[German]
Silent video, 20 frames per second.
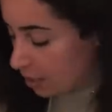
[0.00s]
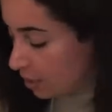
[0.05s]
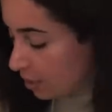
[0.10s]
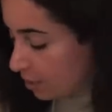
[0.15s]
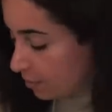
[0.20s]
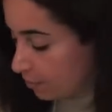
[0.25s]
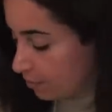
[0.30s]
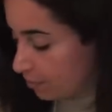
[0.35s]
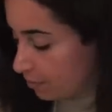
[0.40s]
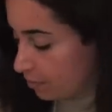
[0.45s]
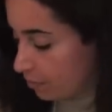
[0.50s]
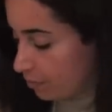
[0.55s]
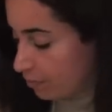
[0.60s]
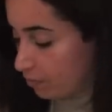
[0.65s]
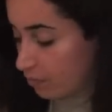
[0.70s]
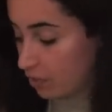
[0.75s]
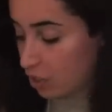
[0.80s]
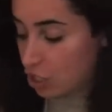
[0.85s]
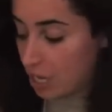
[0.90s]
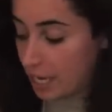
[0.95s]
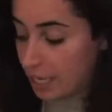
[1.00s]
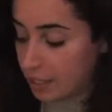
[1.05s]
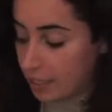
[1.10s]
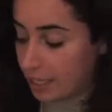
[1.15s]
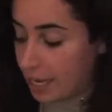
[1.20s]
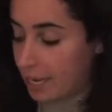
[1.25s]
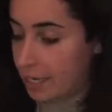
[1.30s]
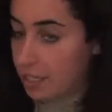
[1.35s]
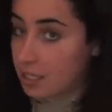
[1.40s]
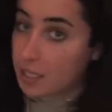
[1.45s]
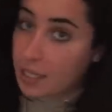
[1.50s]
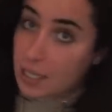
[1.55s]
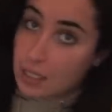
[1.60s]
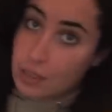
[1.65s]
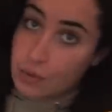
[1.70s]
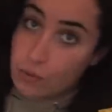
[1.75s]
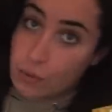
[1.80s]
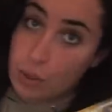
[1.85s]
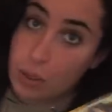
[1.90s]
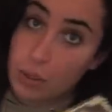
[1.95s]
Ähm, wahrscheinlich kein
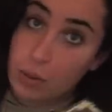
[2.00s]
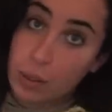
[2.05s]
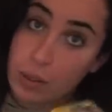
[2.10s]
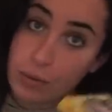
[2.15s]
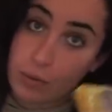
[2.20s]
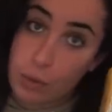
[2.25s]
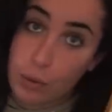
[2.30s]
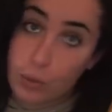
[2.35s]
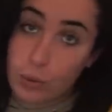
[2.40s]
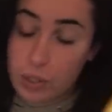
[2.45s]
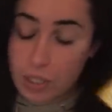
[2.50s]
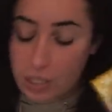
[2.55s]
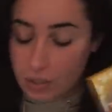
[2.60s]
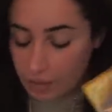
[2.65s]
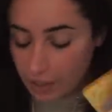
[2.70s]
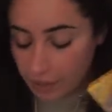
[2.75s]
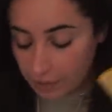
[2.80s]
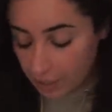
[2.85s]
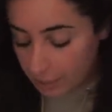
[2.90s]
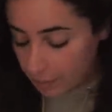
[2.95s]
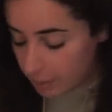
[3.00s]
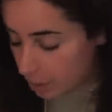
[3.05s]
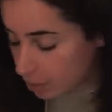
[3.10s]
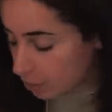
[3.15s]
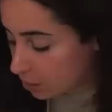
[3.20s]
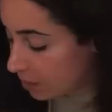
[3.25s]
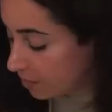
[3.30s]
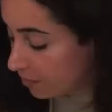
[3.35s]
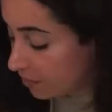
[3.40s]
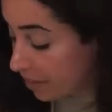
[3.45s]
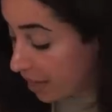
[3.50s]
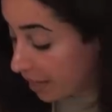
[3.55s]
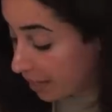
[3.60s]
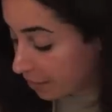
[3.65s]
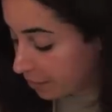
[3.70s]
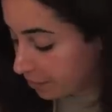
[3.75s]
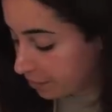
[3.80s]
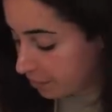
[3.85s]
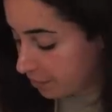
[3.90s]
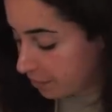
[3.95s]
Interesse für eine Review, deswegen gebe ich auch die weg.